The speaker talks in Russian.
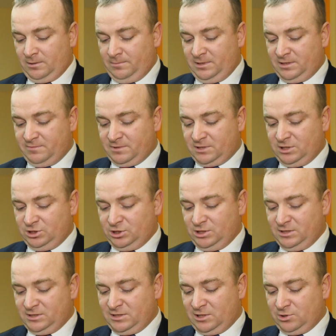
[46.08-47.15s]
Витебский
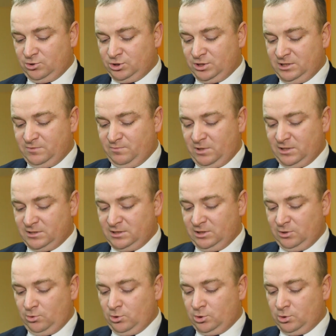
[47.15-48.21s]
железнодорожный
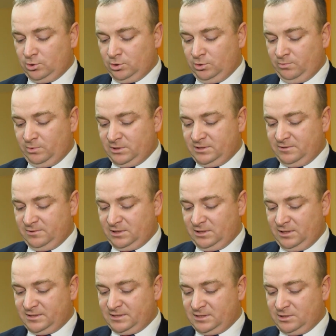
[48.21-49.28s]
избирательный округ номер
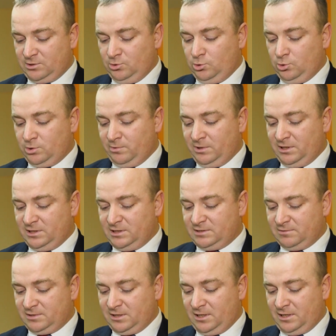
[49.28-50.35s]
19. Горваль
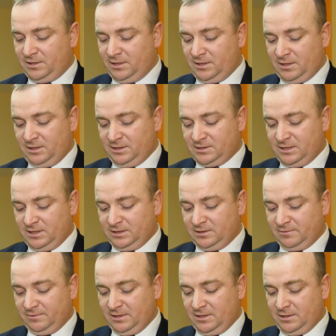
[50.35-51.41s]
Светлана
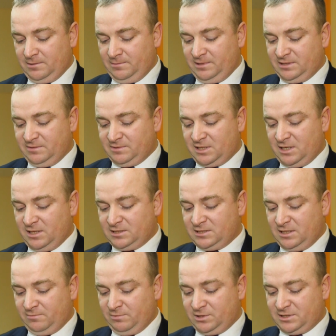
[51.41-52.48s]
Александровна. Витебский
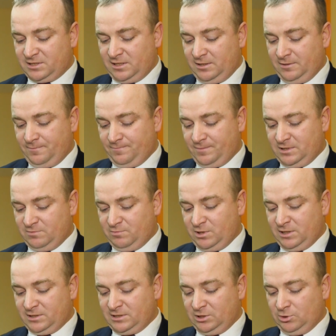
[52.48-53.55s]
Октябрьский
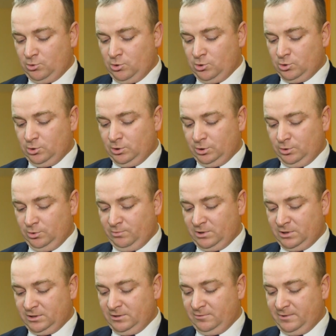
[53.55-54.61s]
избирательный округ
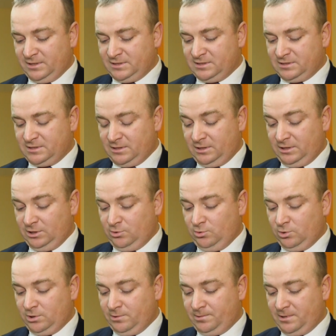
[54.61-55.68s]
номер 20.
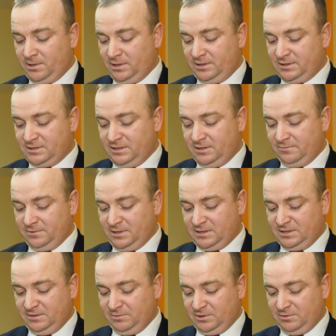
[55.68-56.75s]
Егоров Алексей
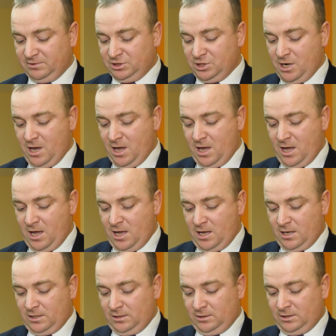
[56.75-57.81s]
Владимирович.
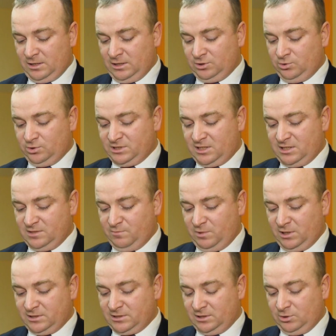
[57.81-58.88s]
Городокский
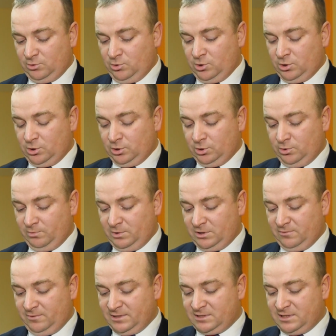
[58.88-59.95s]
избирательный округ
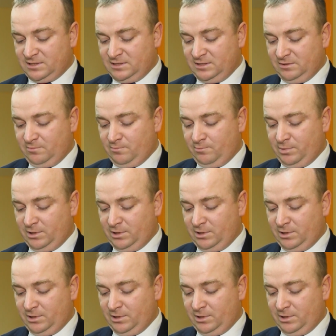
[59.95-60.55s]
номер 21.